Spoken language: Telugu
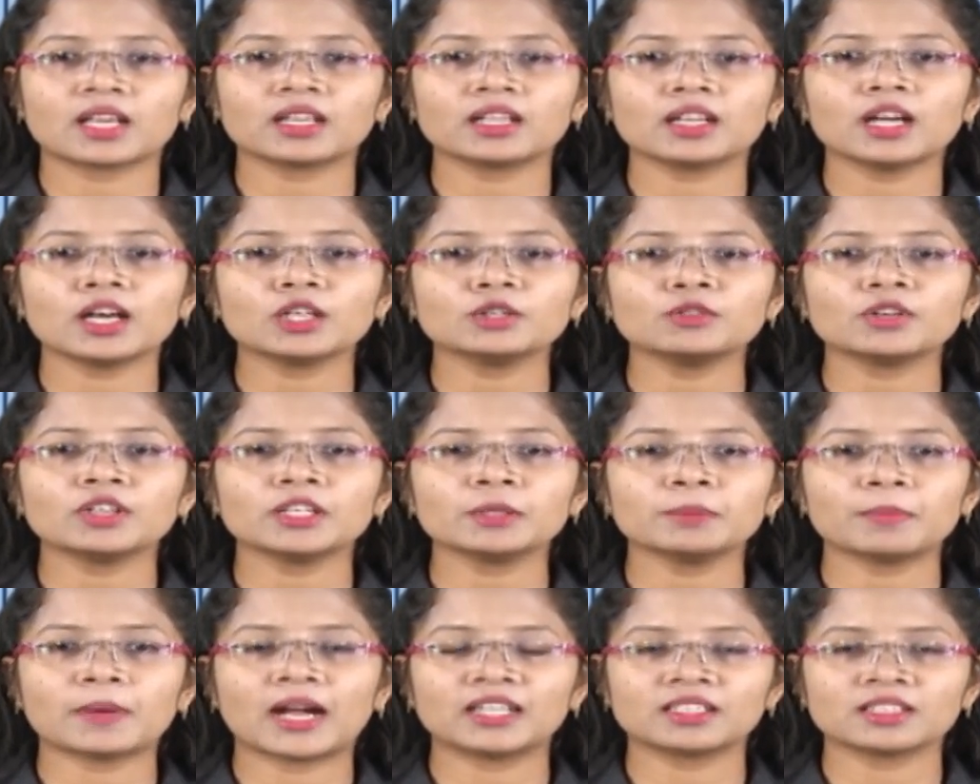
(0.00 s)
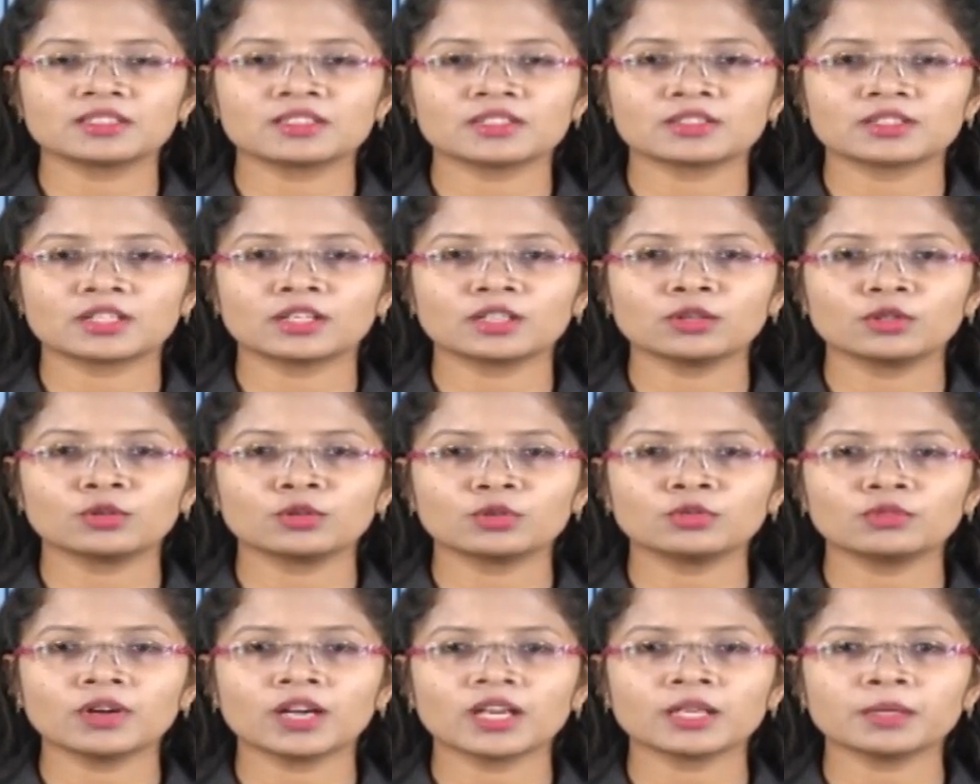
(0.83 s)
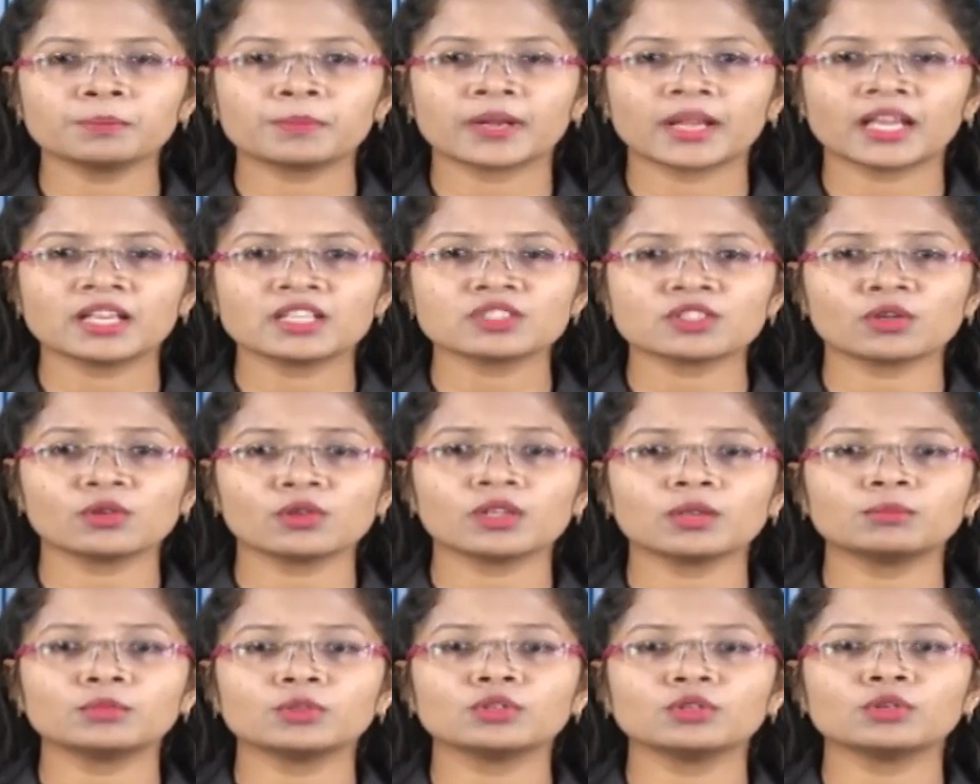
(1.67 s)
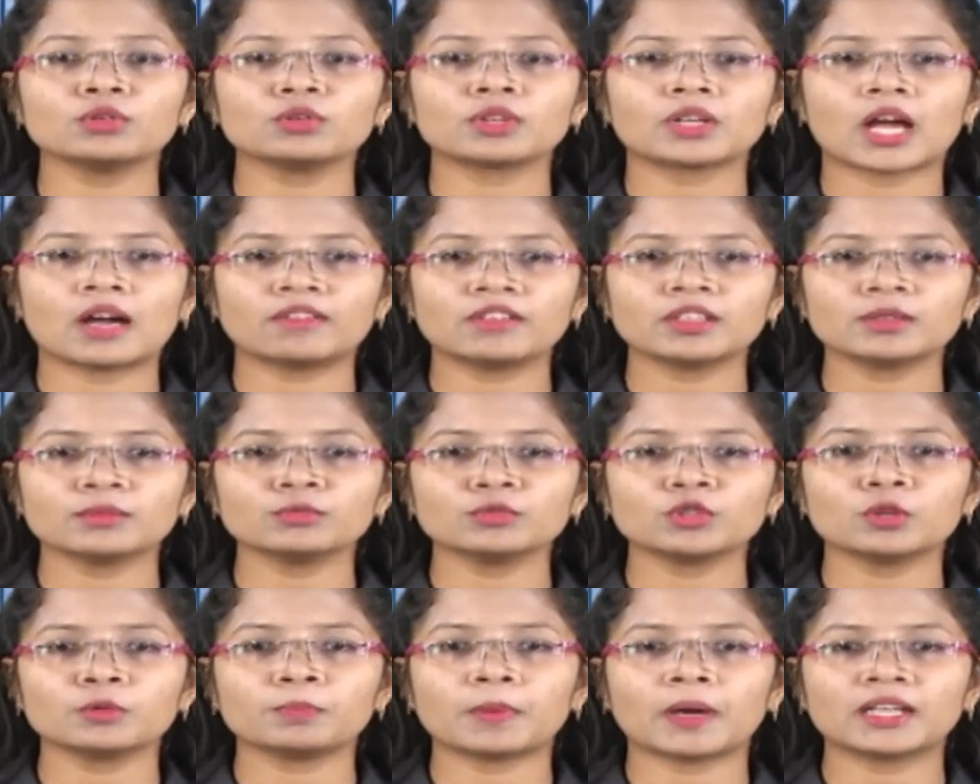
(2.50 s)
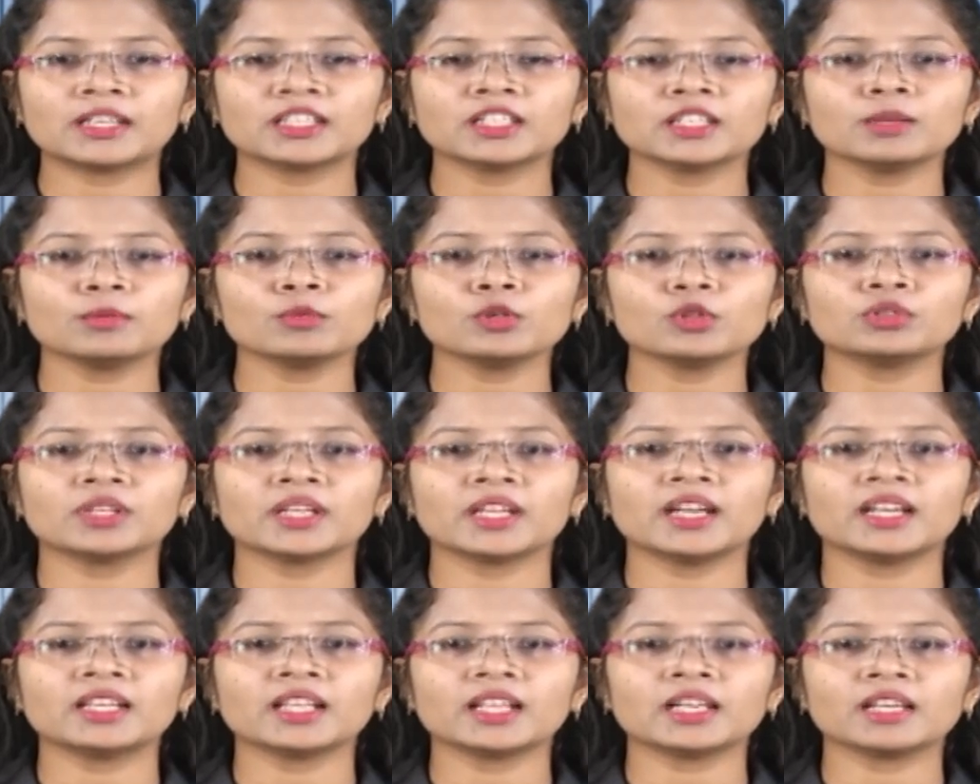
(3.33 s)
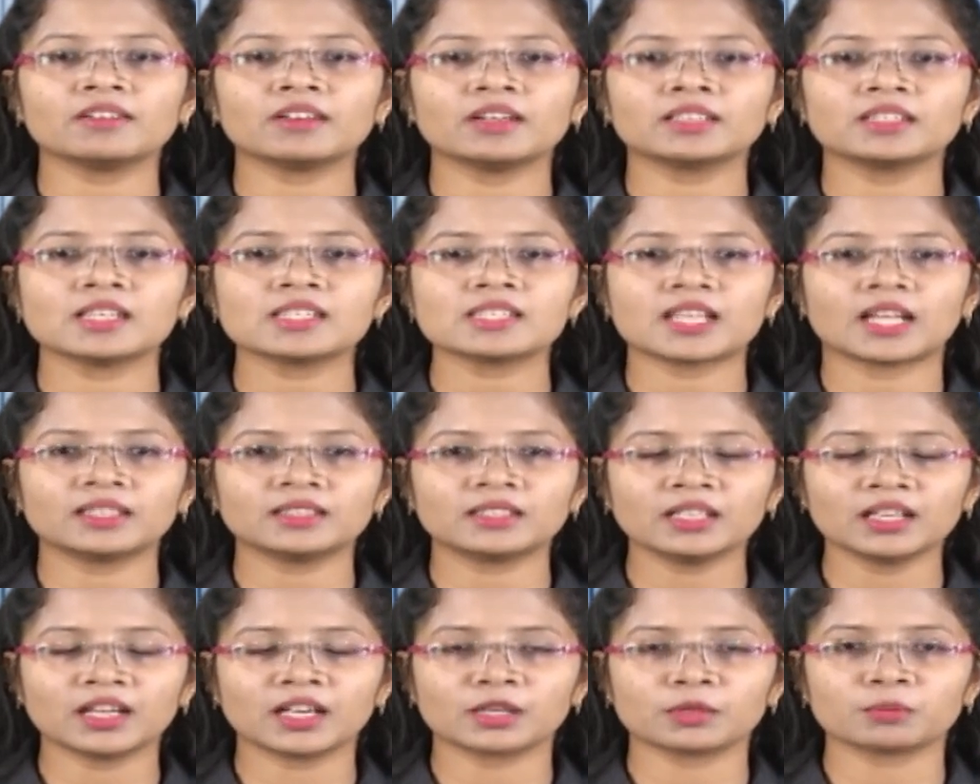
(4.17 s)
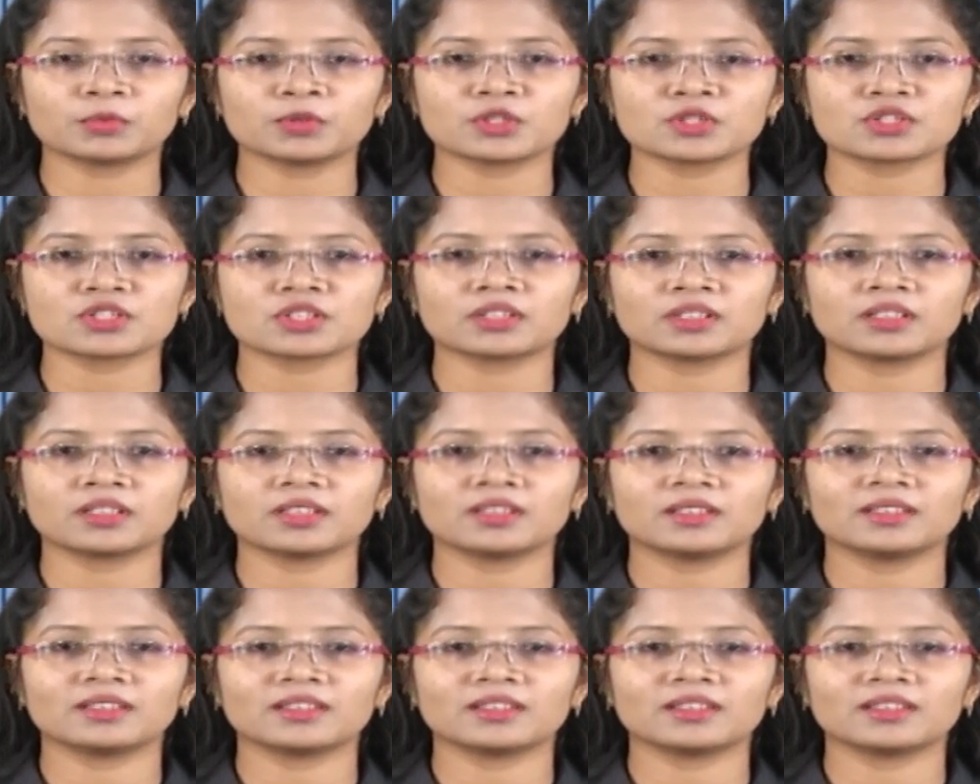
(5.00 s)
సర్కారు వారి పాట చిత్రం గురువారం ప్రేక్షకుల ముందుకు రావడంతో పట్టణంలో థియేటర్ల వద్ద సందడి కనిపించింది